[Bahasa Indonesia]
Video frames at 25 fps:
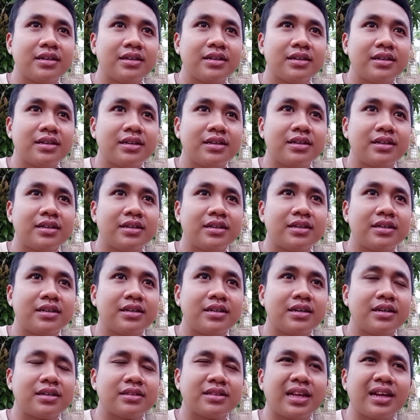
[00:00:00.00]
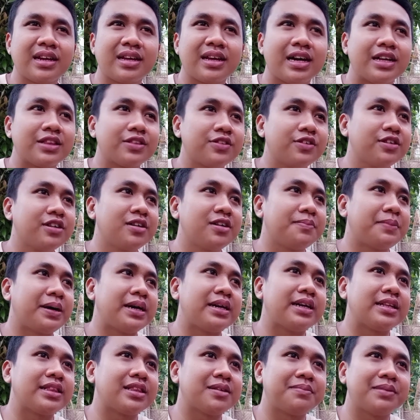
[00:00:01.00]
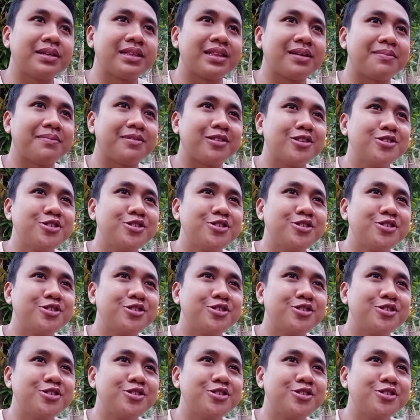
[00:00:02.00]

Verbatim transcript: uh, tergantung kepada teman-teman